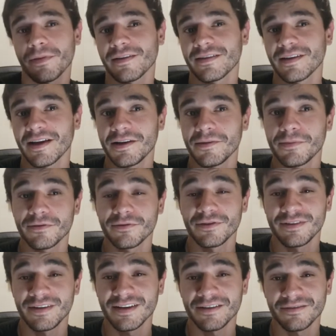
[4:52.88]
passar aqui para
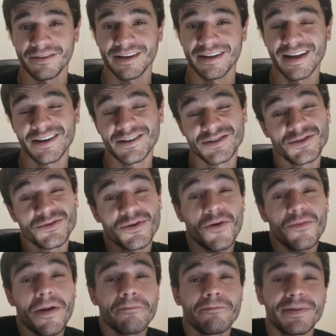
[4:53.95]
você, na verdade, não é
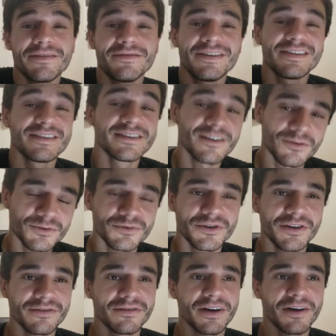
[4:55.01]
uma previsão do
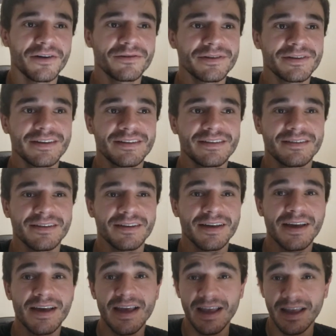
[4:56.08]
que vai acontecer.
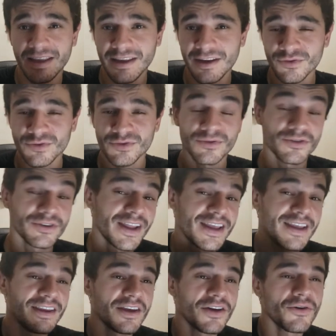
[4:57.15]
Isso
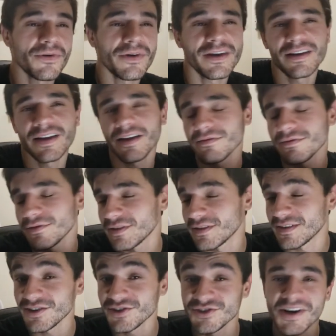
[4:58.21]
nem eu e nem
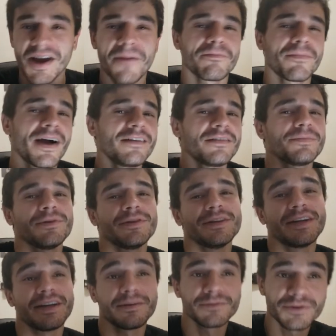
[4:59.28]
você jamais
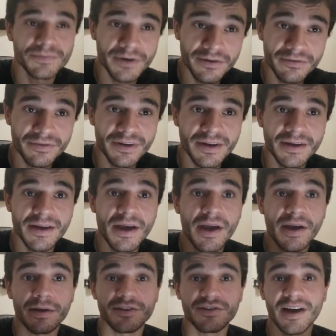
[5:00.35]
poderemos prever,
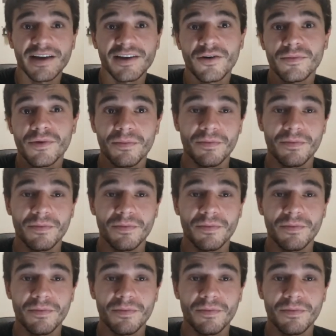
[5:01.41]
já que é uma,